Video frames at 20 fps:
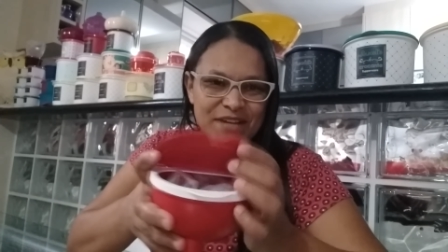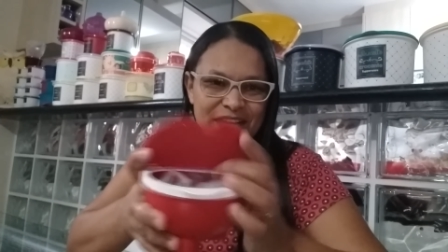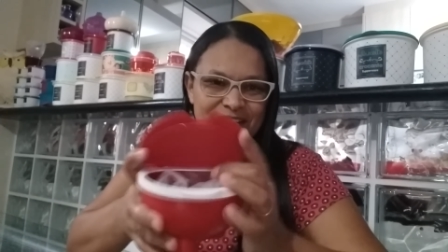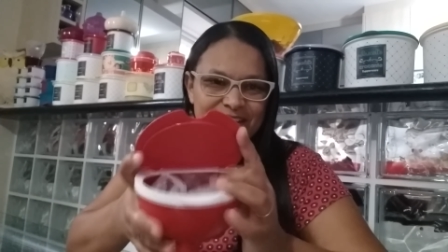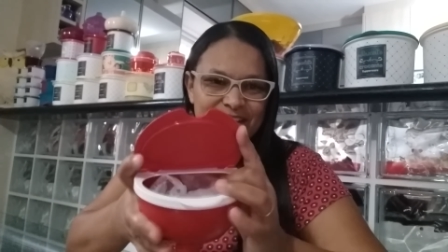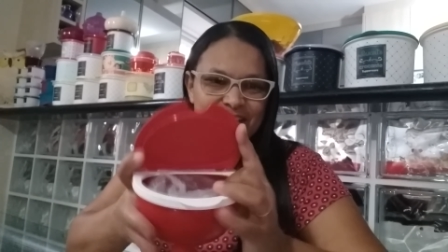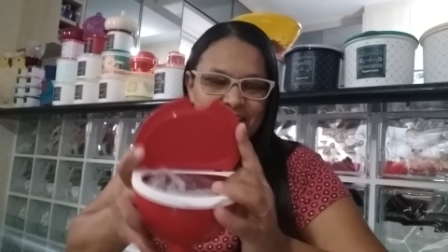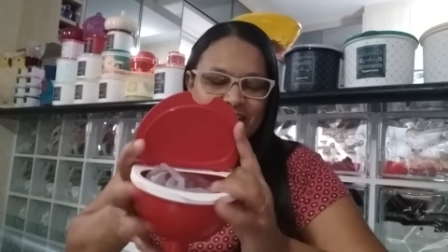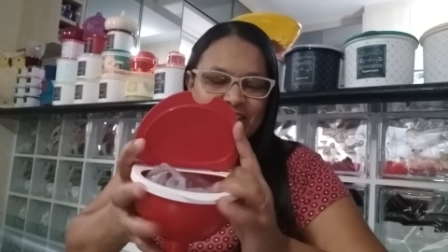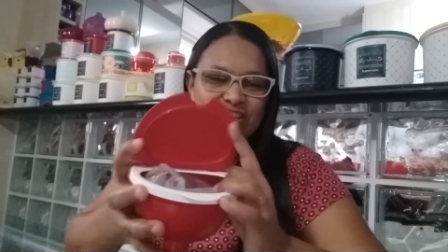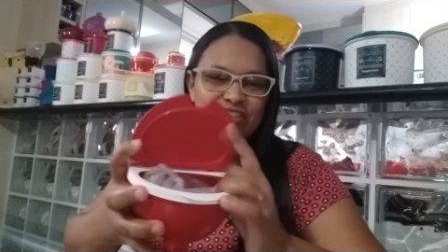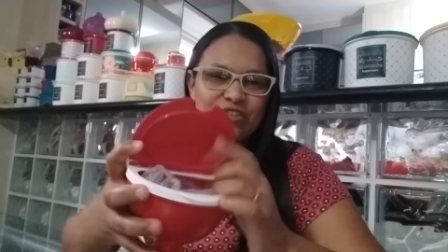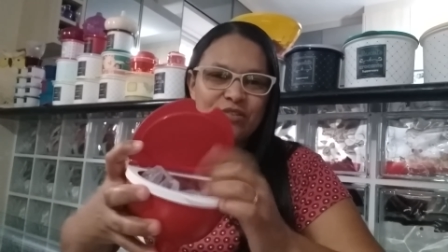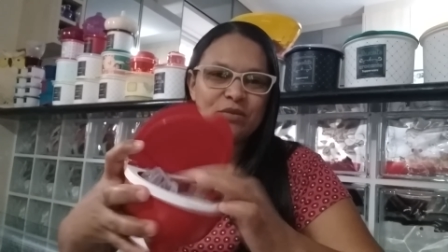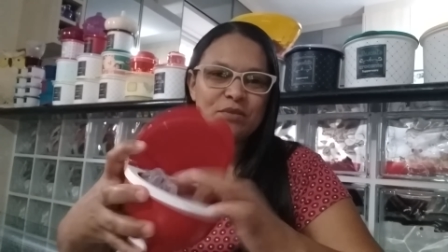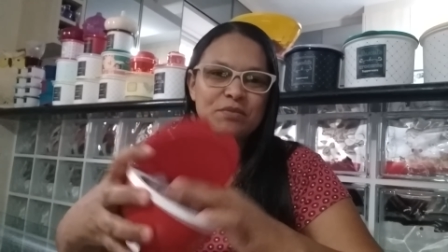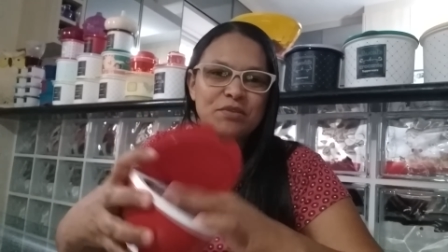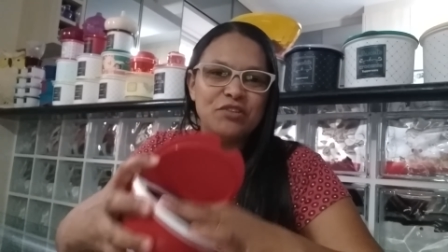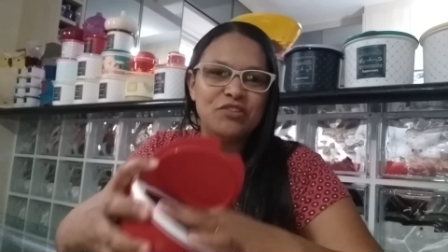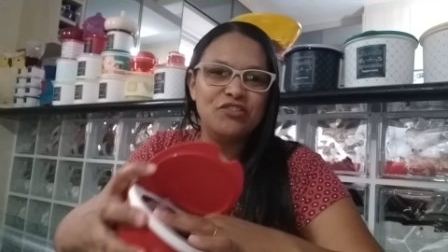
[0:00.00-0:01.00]
que a Jadina
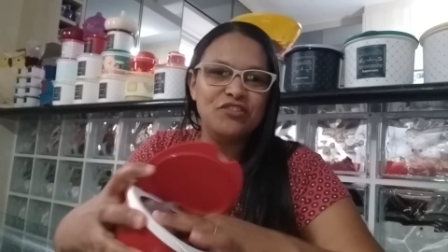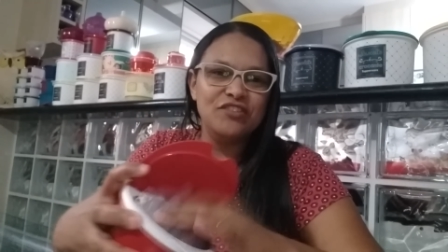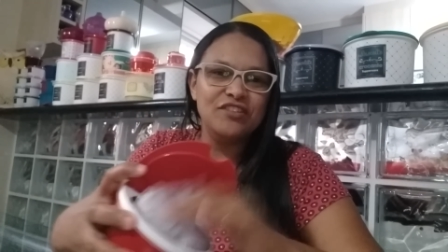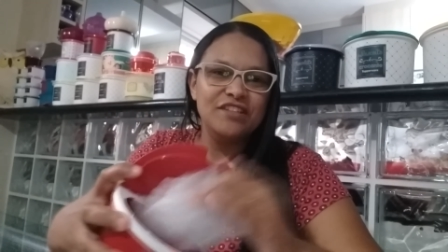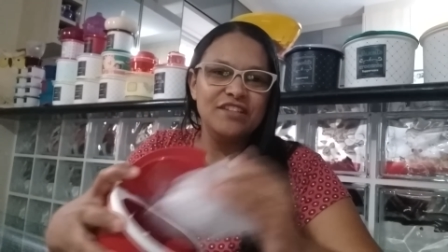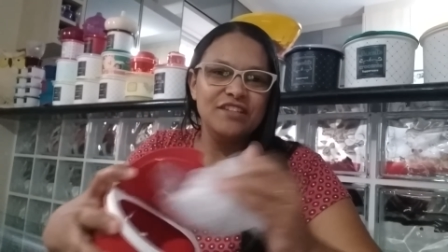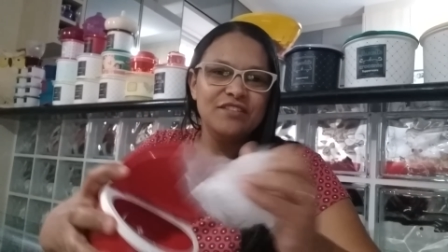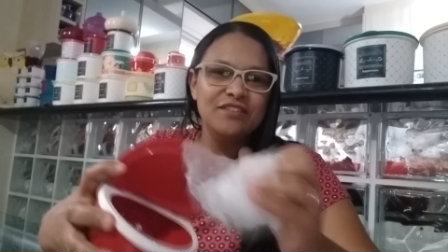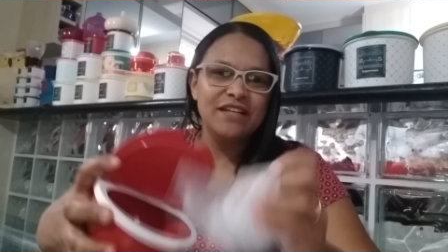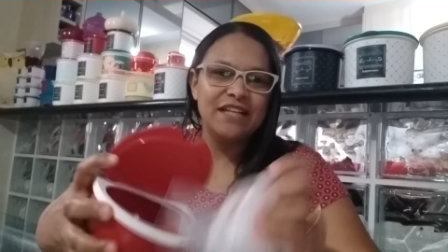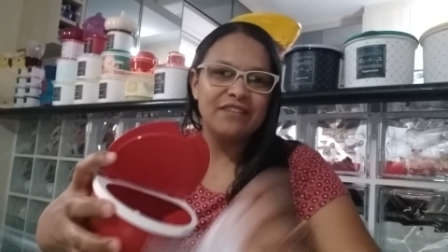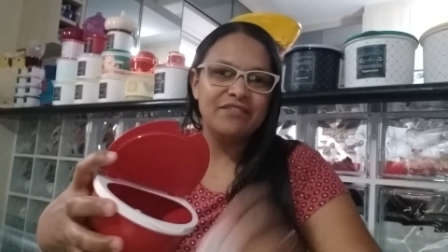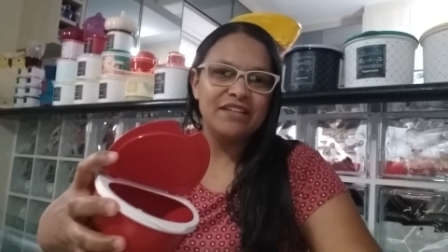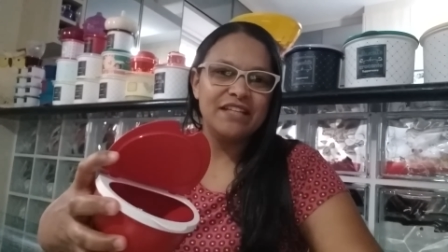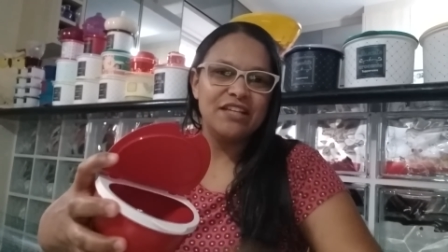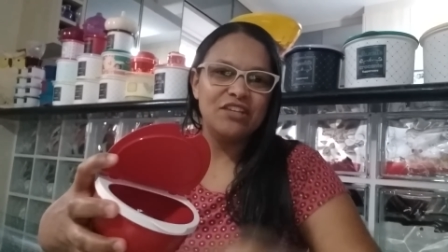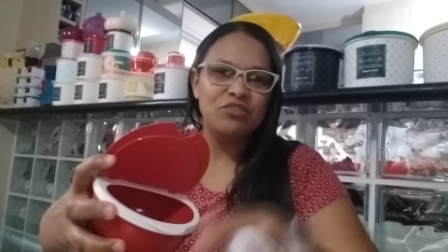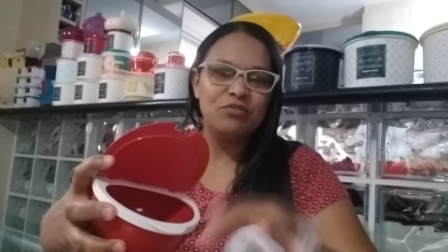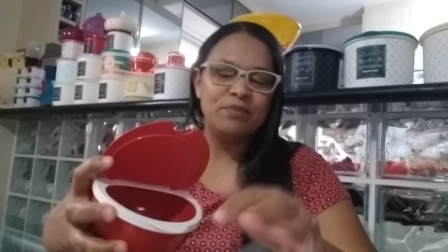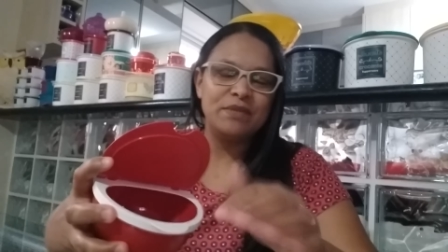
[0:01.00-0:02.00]
tinha me pedido, que ela vai
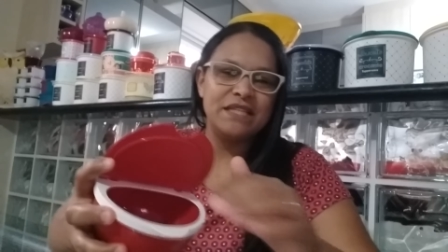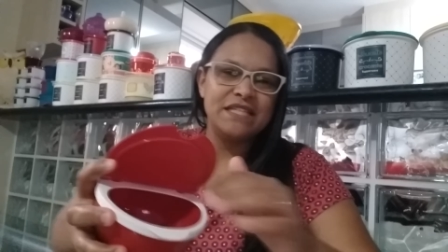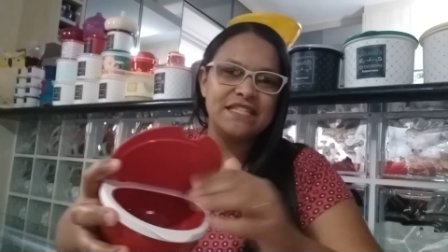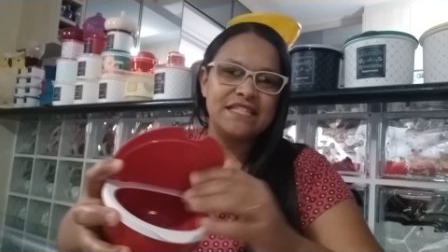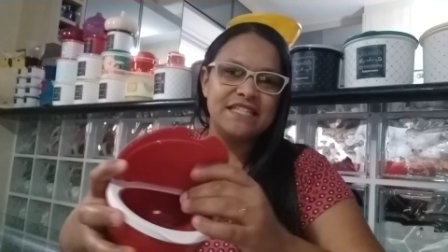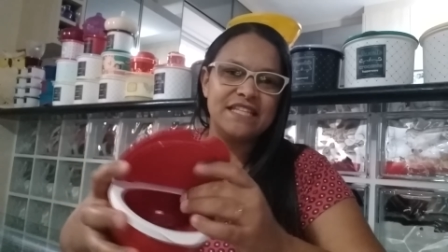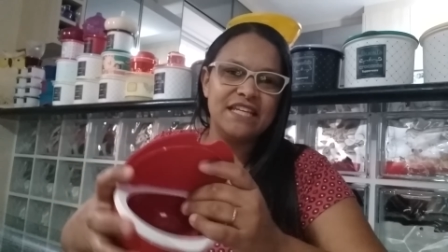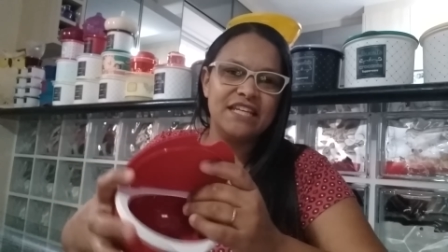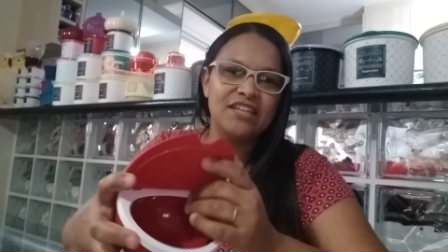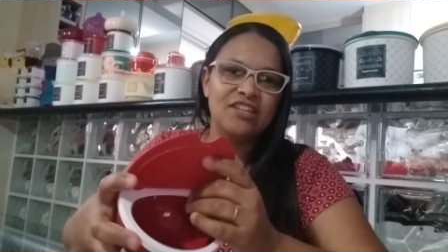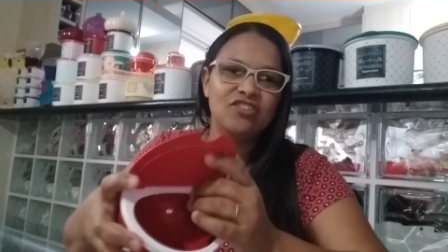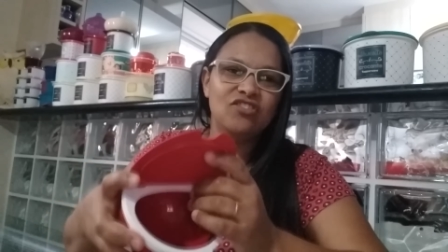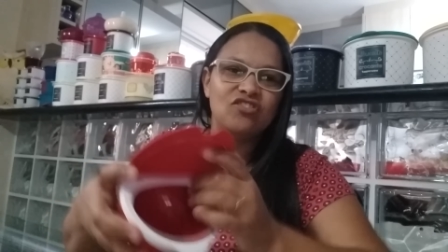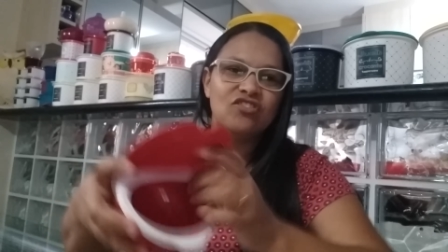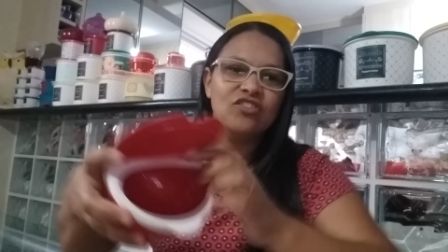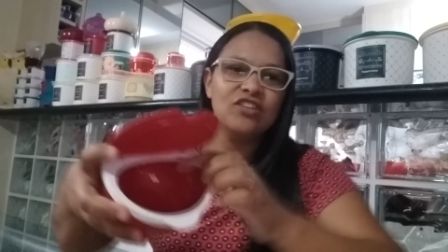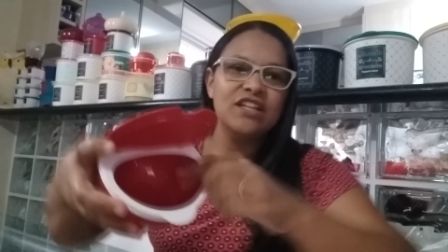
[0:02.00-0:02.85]
dar de presente.